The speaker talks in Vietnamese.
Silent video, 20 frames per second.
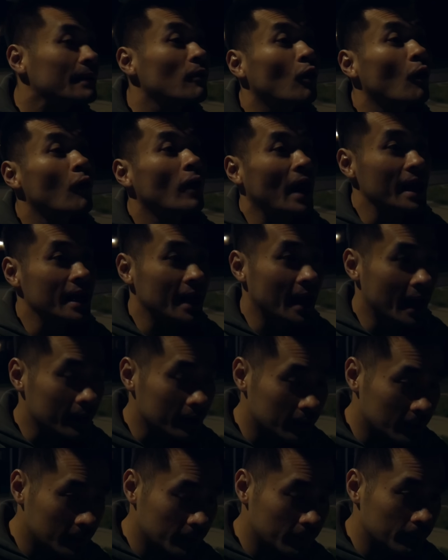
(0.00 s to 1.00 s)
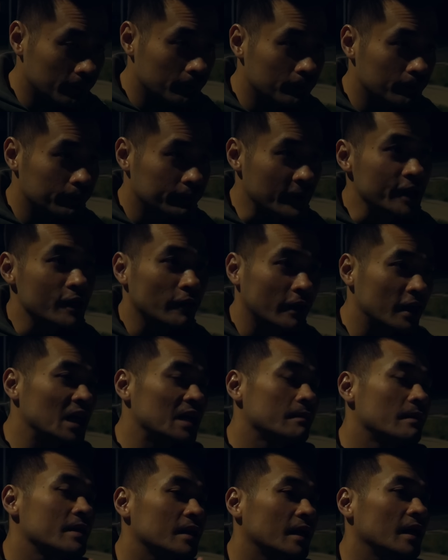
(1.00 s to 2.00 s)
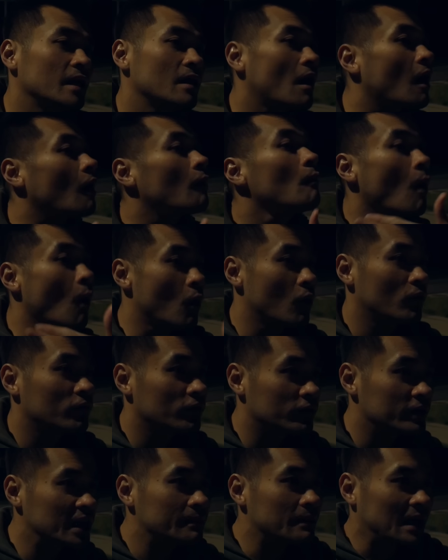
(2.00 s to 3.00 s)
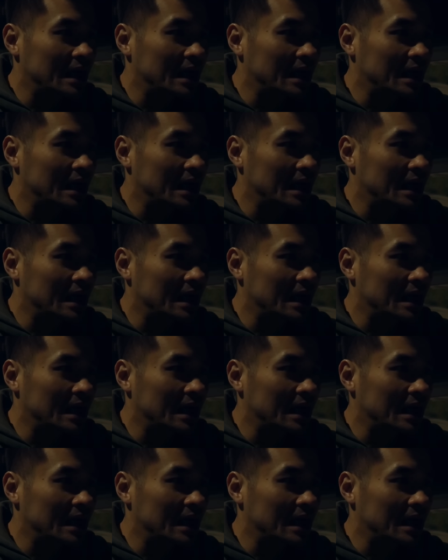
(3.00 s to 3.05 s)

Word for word: một cô gái khác để cho cái người bên kia họ buồn, nhưng mà